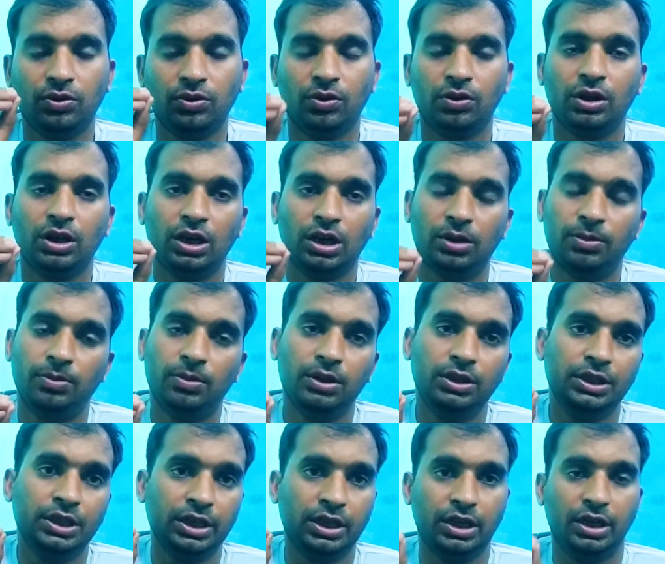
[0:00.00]
खोखा का
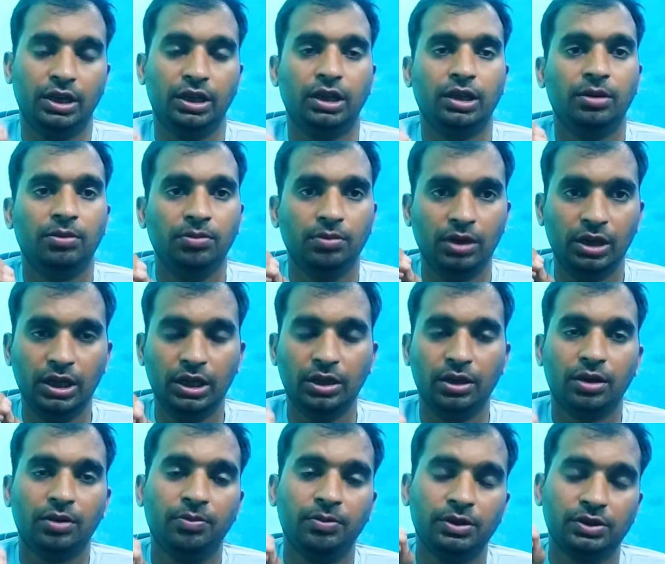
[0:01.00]
में देखने मिले
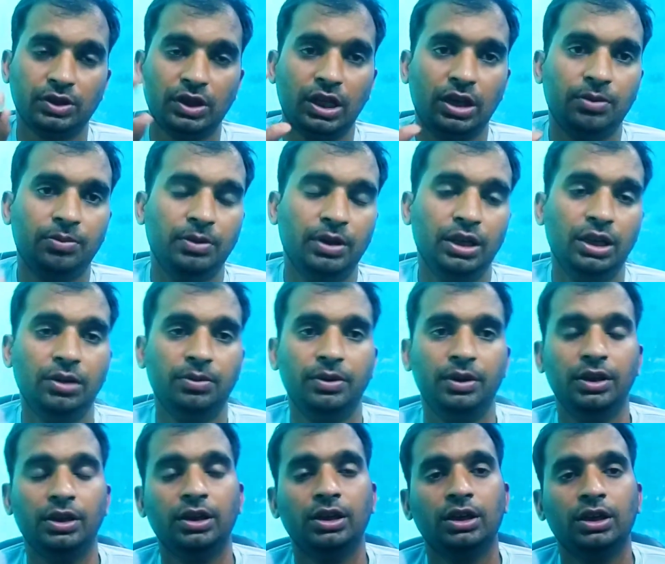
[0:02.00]
हैं एक मिसाल मिली
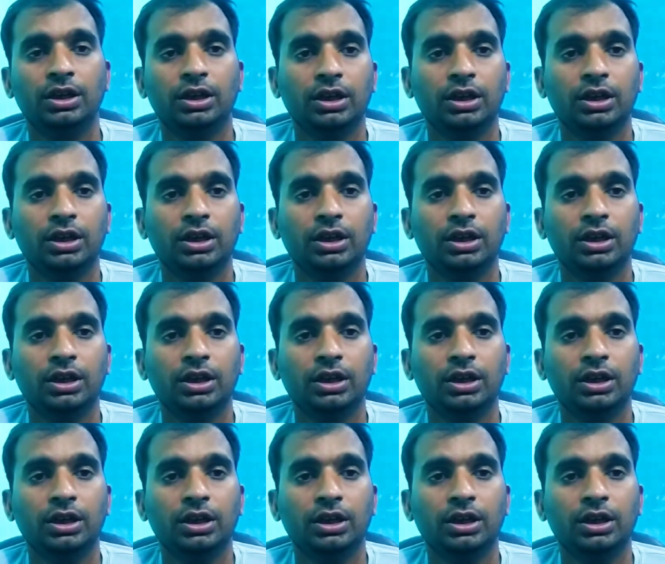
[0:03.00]
भाई